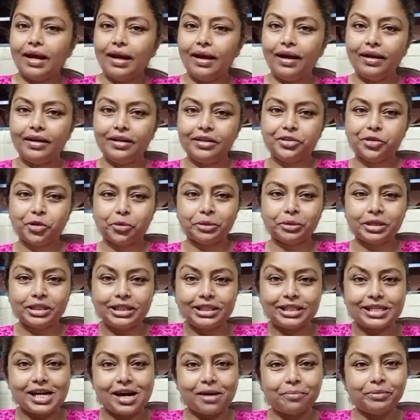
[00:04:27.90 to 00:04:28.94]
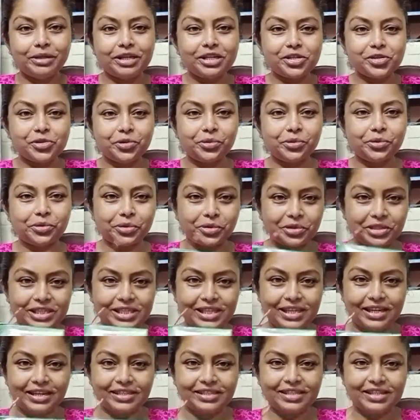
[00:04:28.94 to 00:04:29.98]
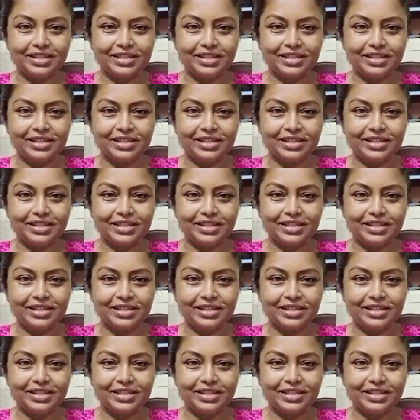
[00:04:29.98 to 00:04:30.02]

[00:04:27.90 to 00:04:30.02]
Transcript: তোমাদের সামনেই শুরু করছে এই যে